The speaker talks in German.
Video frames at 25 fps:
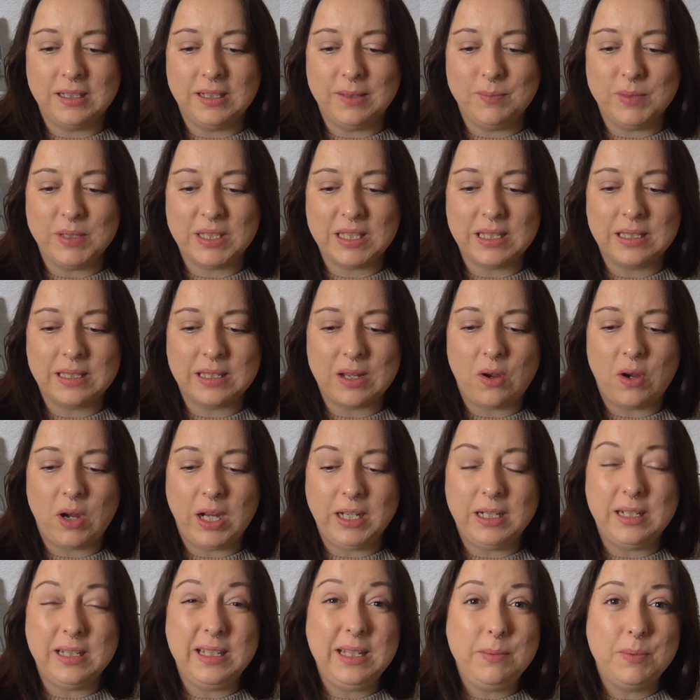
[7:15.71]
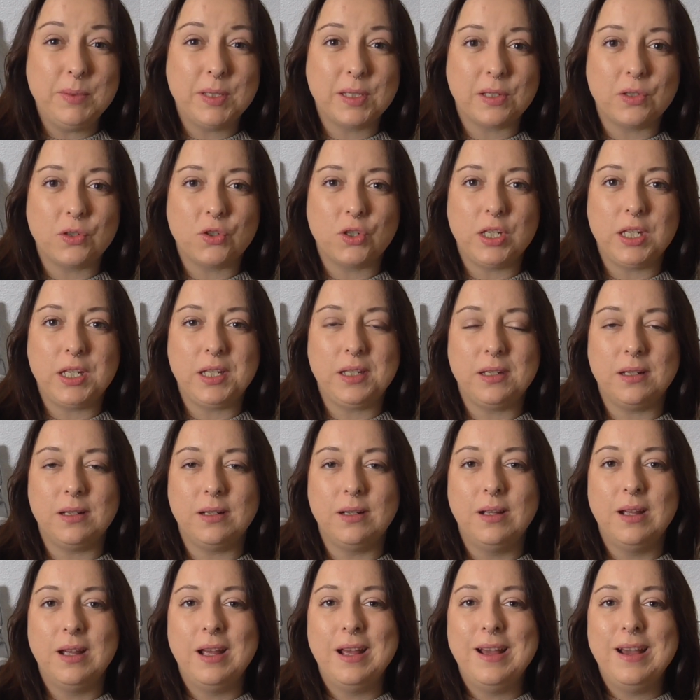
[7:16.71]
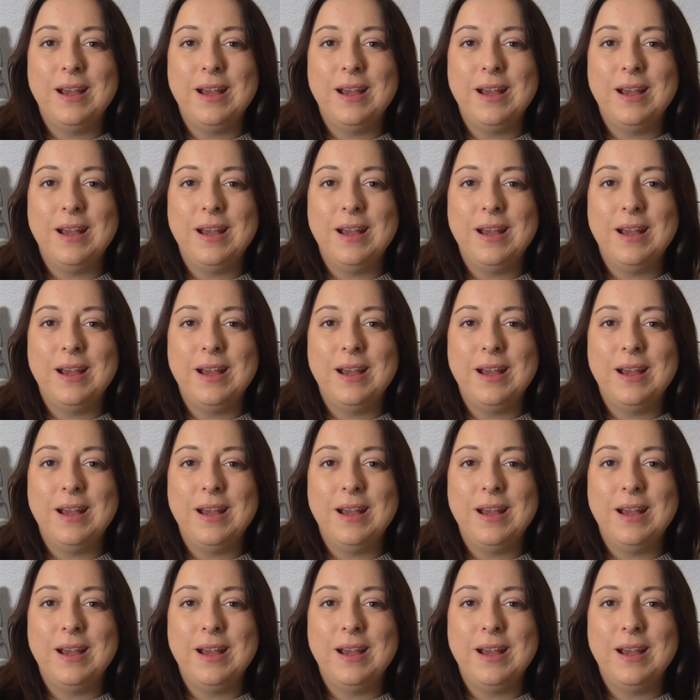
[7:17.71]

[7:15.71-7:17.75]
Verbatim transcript: Ähm, es ist auch eine Liebesgeschichte.